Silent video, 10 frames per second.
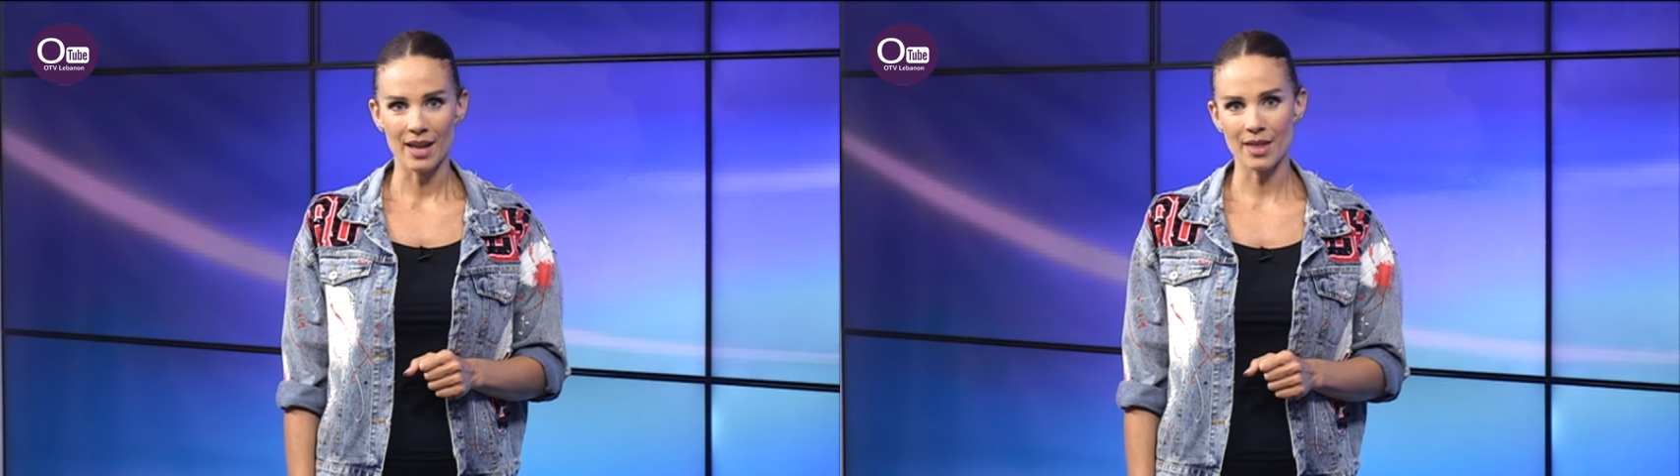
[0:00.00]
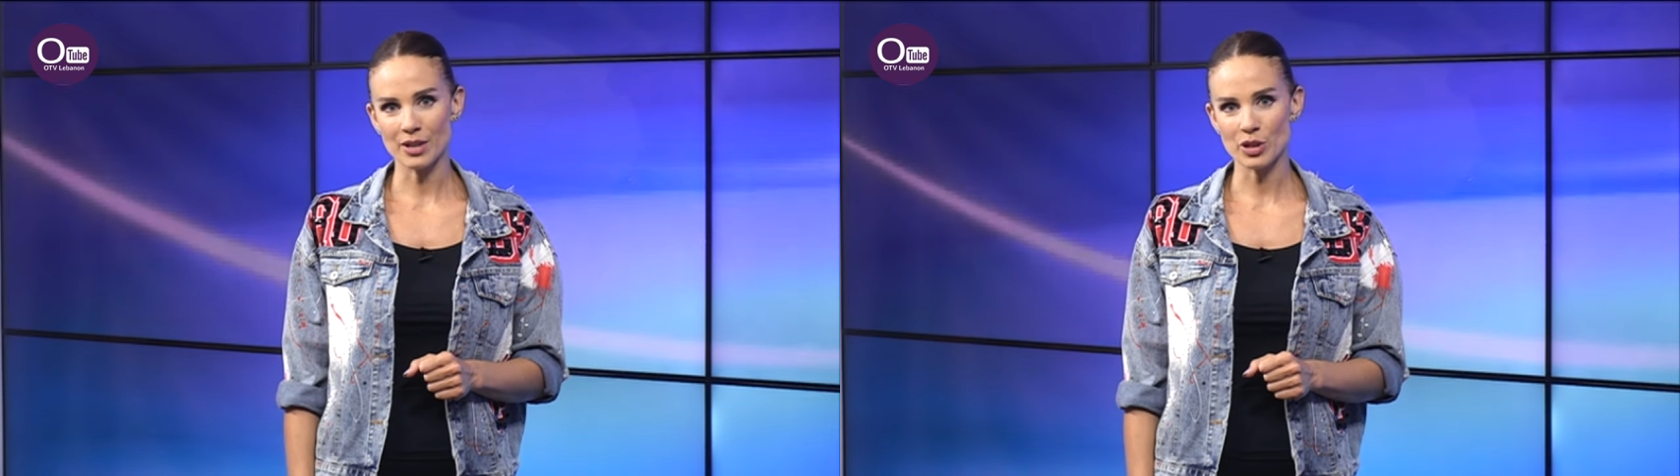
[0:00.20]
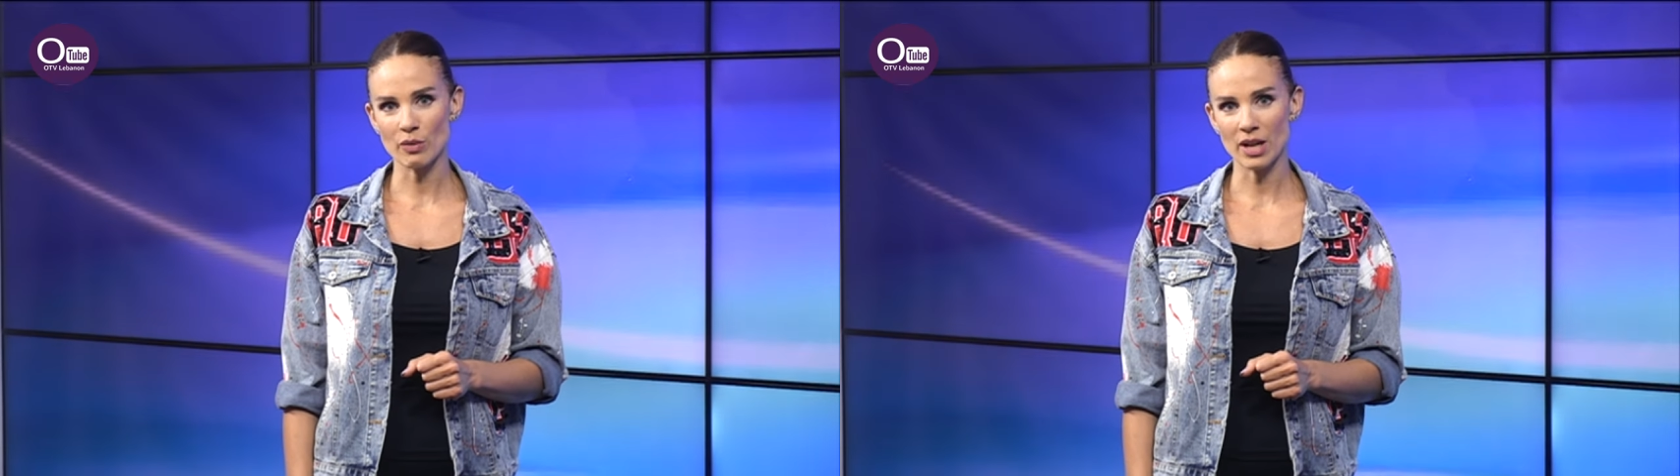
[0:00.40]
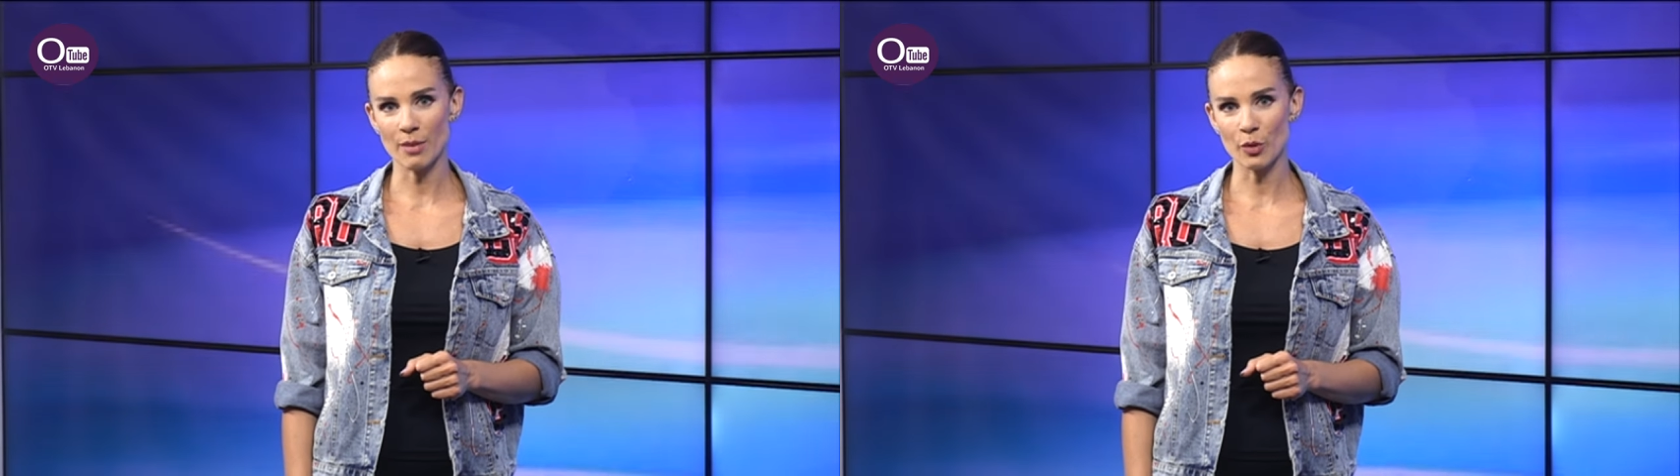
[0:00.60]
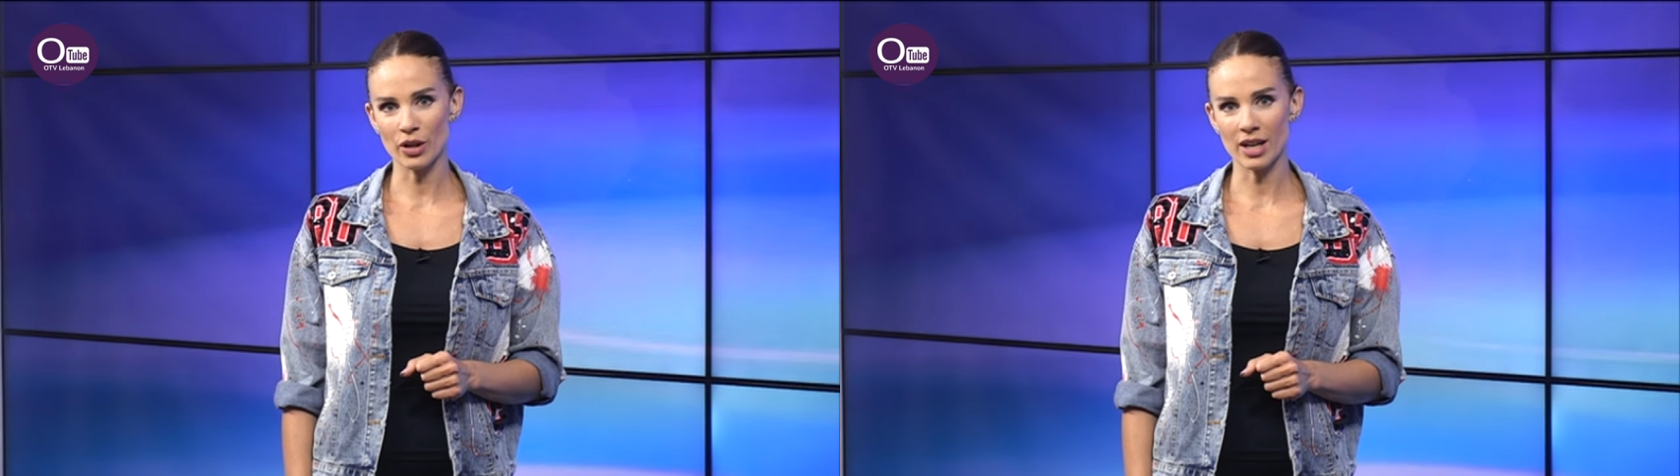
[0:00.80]
اذا
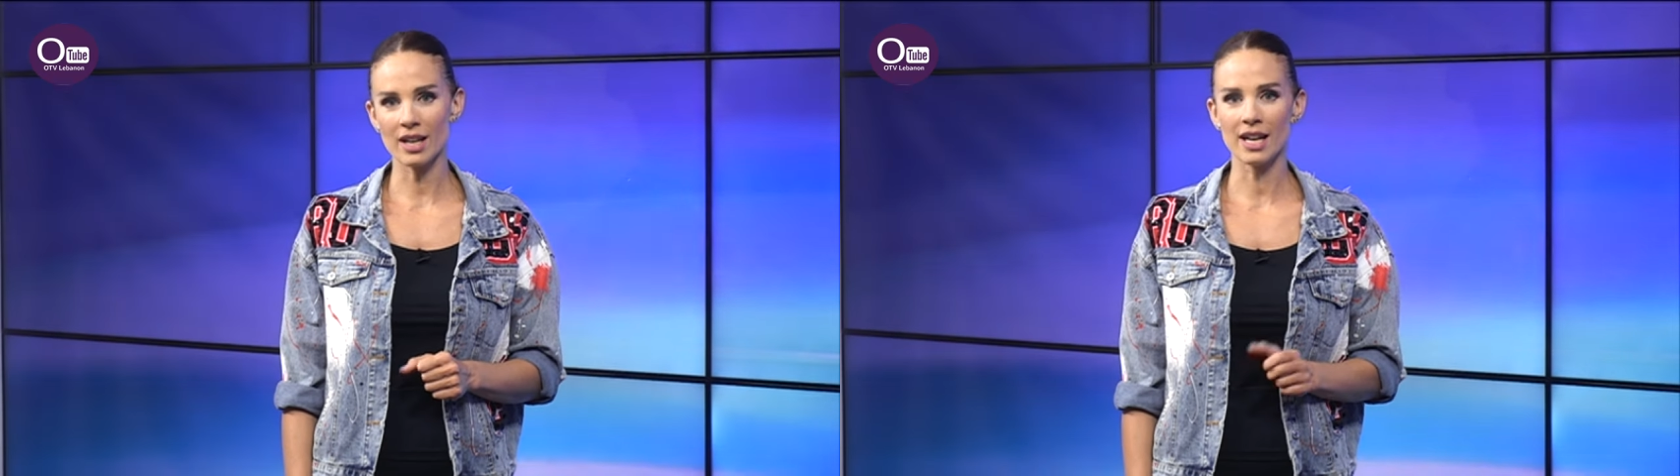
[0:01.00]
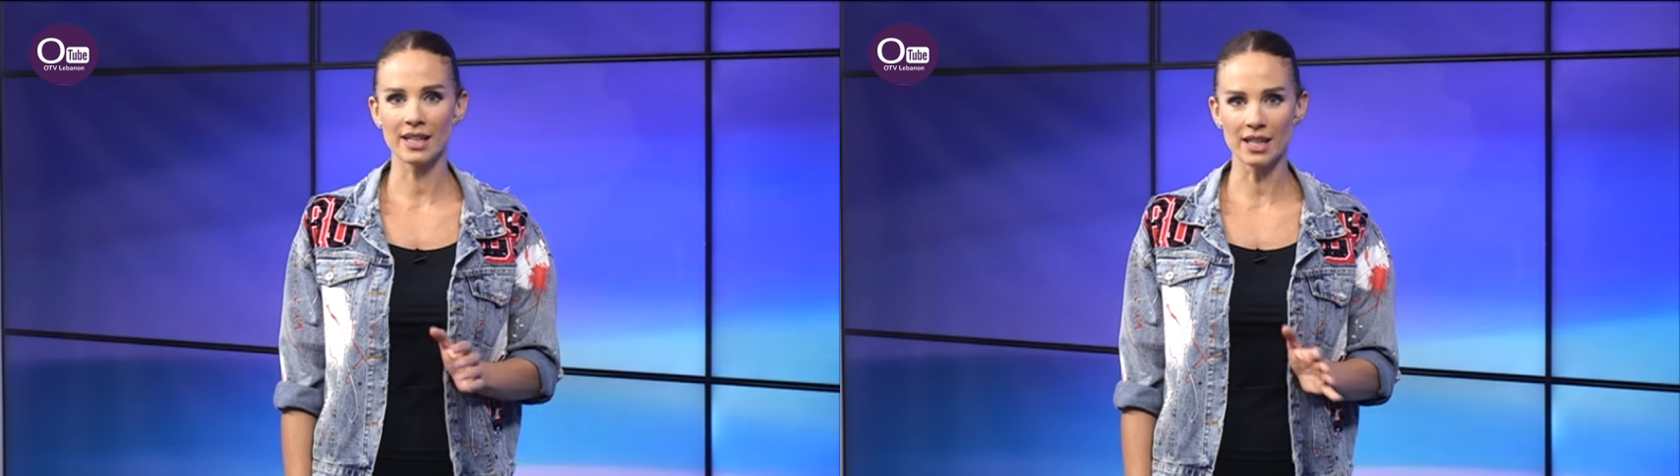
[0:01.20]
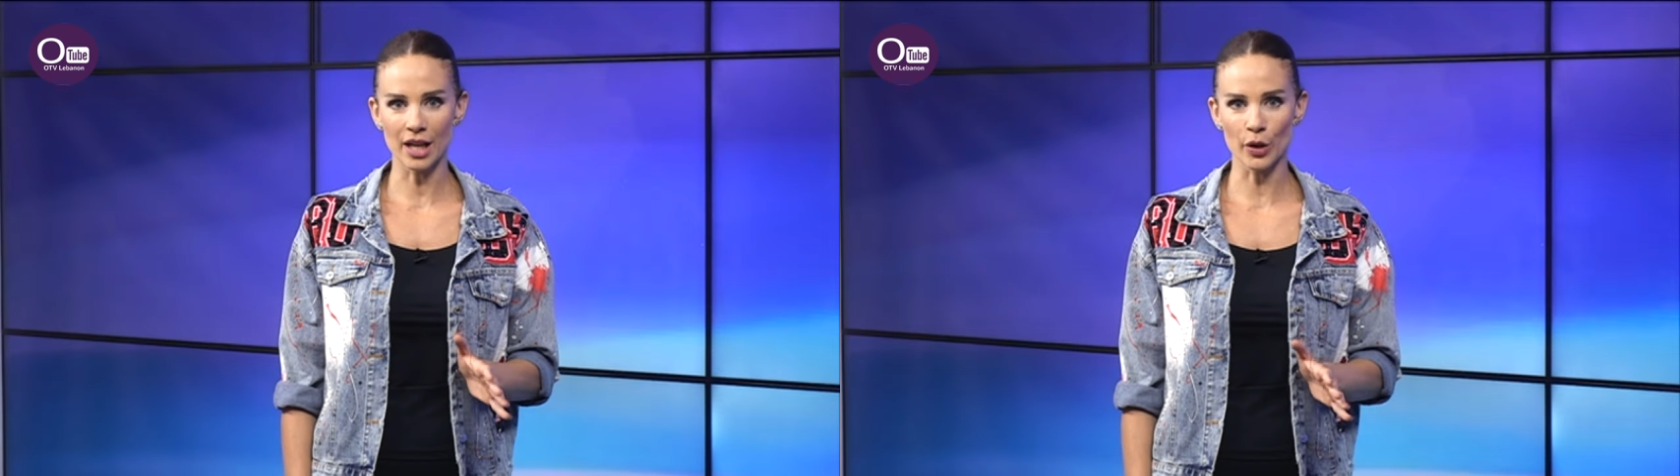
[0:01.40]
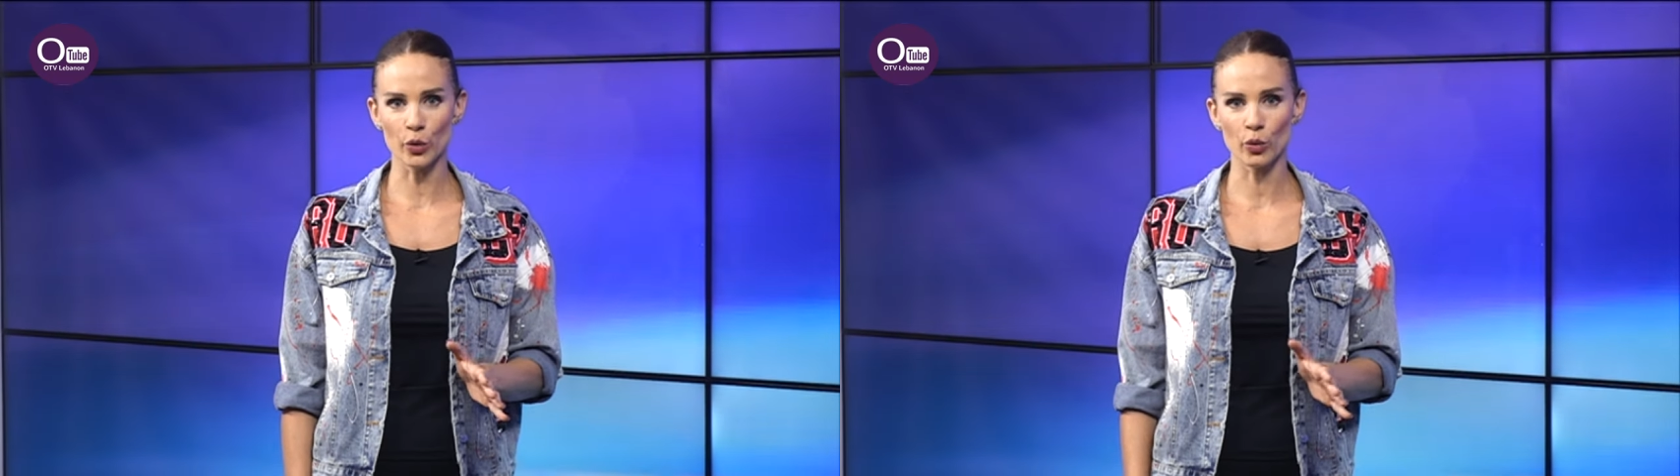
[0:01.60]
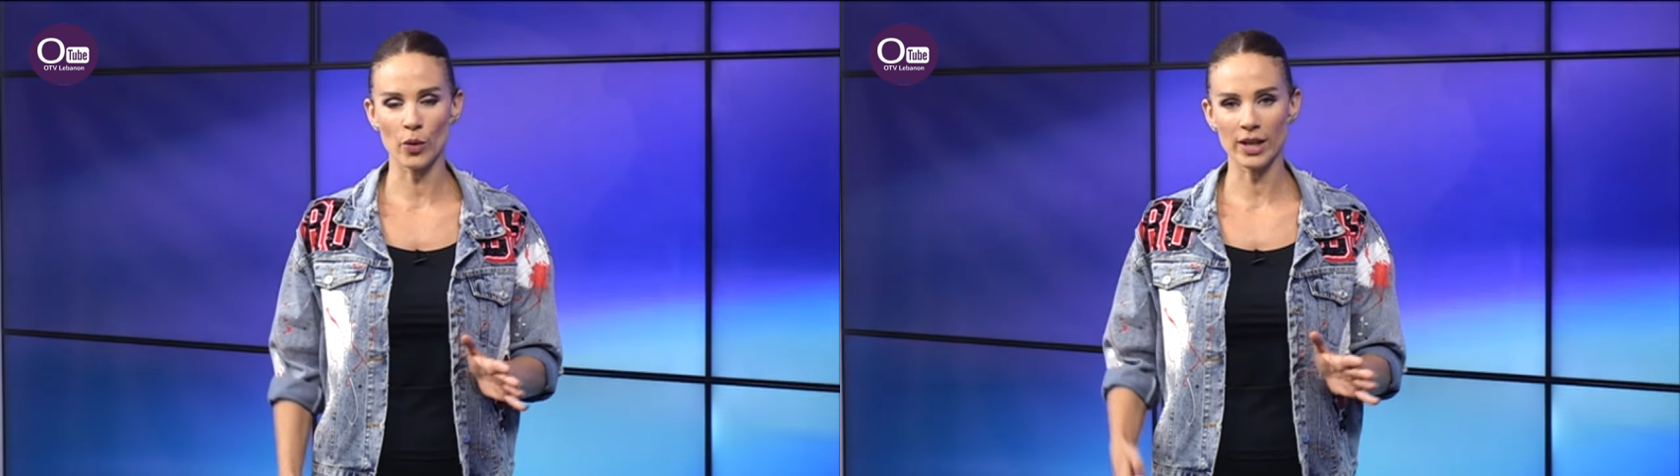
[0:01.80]
جونا لبكره قليل
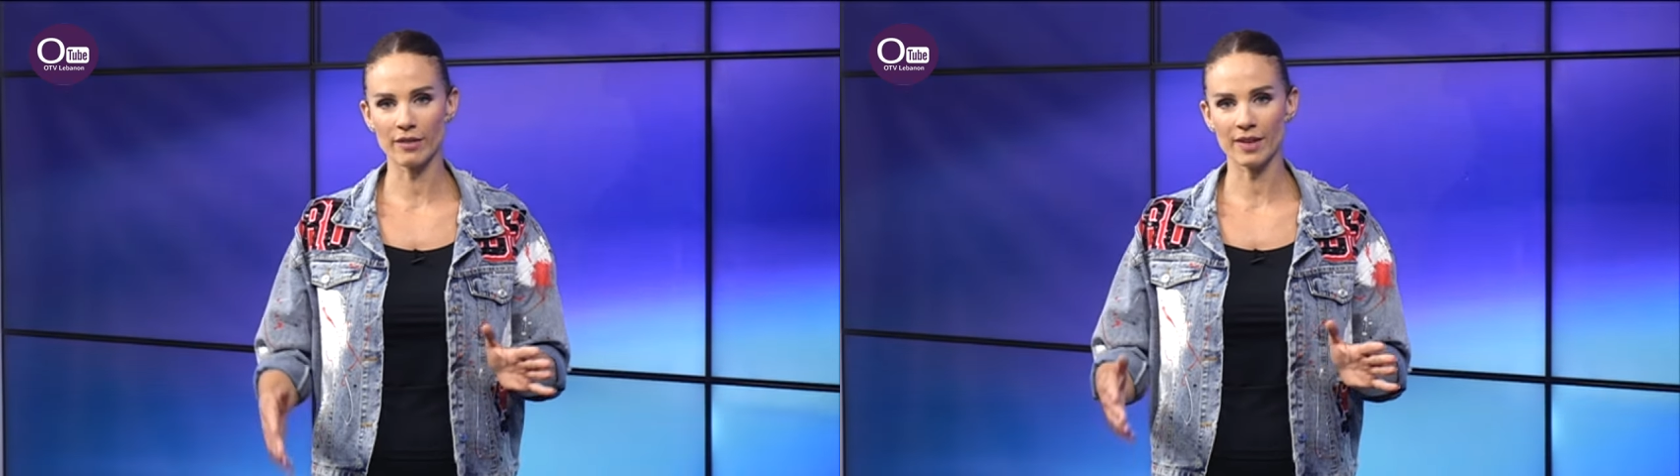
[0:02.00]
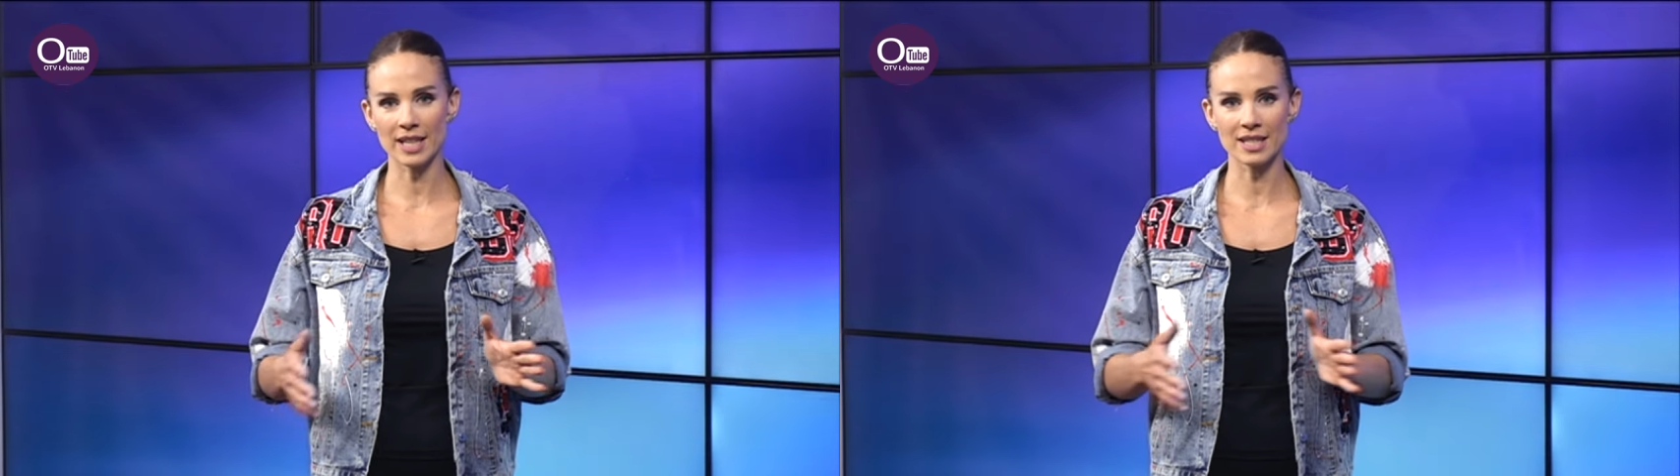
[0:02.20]
الغيوم وكيف